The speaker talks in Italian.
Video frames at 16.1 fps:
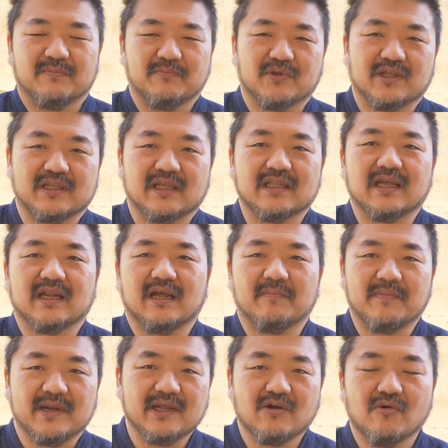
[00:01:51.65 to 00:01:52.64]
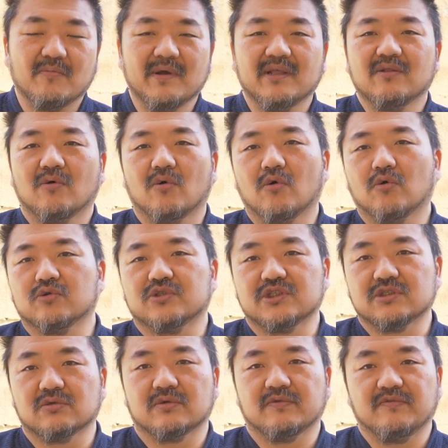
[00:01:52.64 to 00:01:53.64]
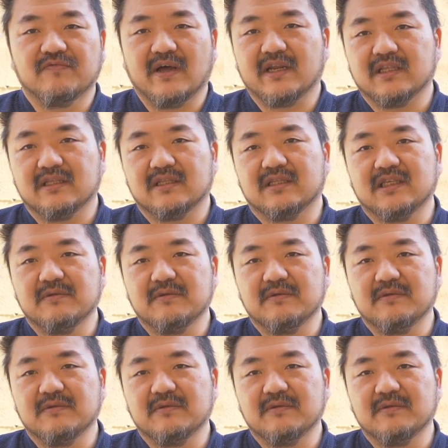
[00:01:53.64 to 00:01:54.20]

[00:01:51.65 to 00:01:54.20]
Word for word: potete andare a Bricoman o ci sono i vari